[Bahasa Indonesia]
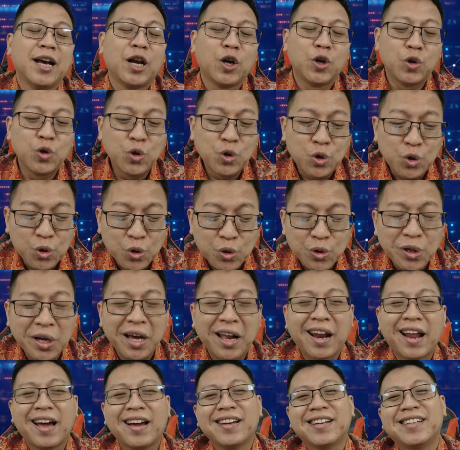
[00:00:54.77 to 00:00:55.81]
Lucunya
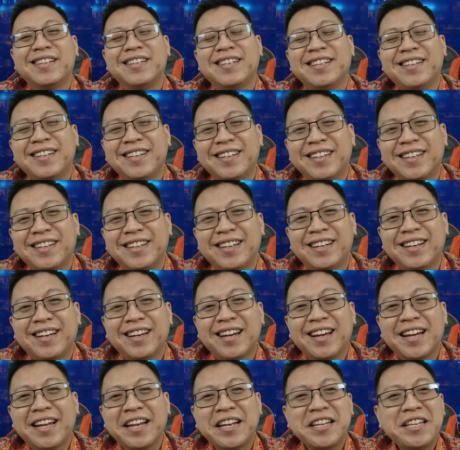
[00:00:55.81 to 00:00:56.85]
lagi,
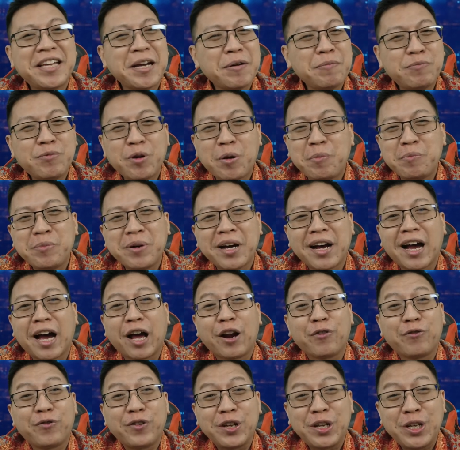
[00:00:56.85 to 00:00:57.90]
dia belum
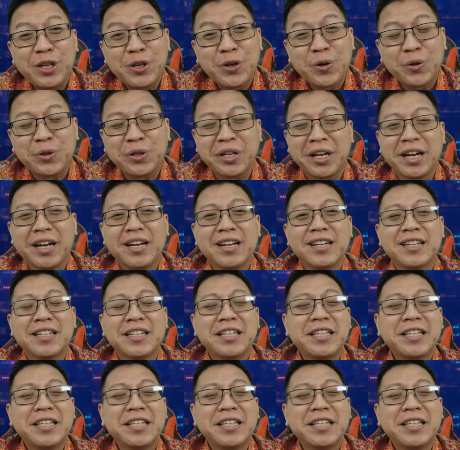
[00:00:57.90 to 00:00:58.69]
dengar videonya,